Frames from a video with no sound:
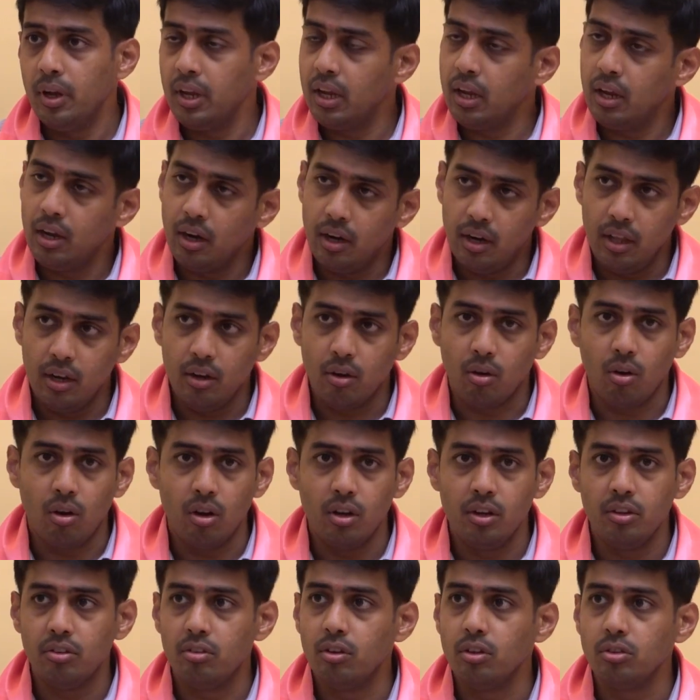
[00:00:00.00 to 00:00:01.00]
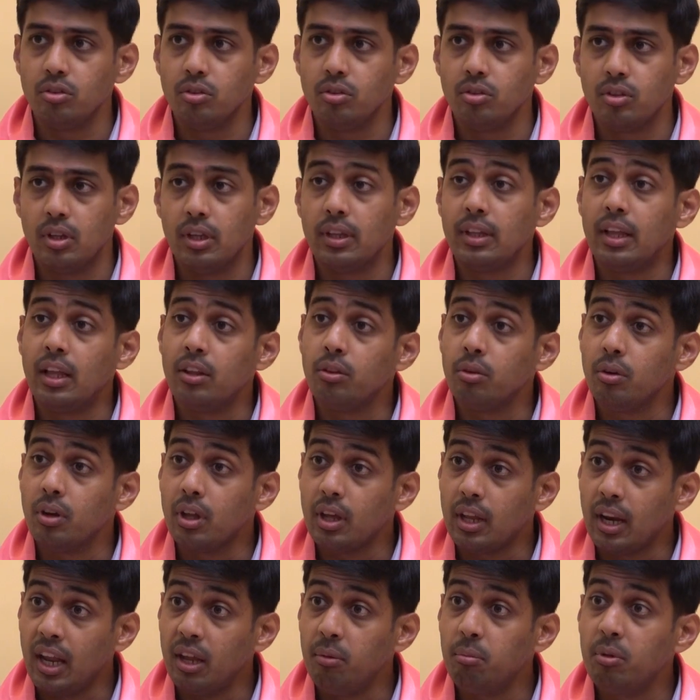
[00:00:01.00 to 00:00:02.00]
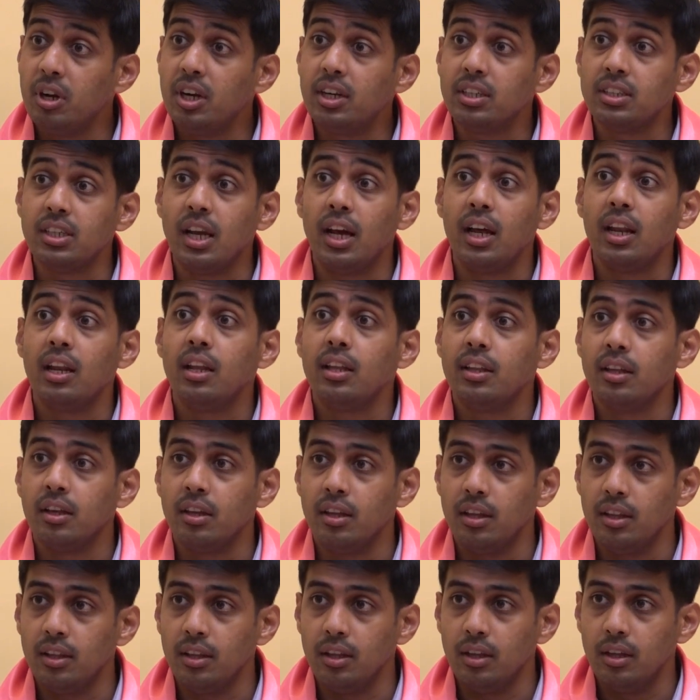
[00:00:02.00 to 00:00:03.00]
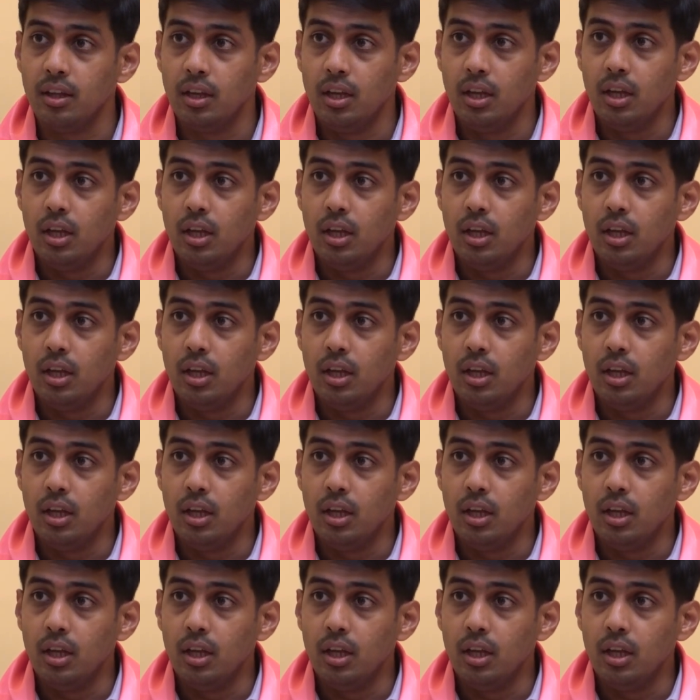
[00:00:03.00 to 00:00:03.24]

ఎక్కడైనా కాలనీస్లో చూస్తే దాంతో క్రైమ్ రేట్ చాలా తగ్గింది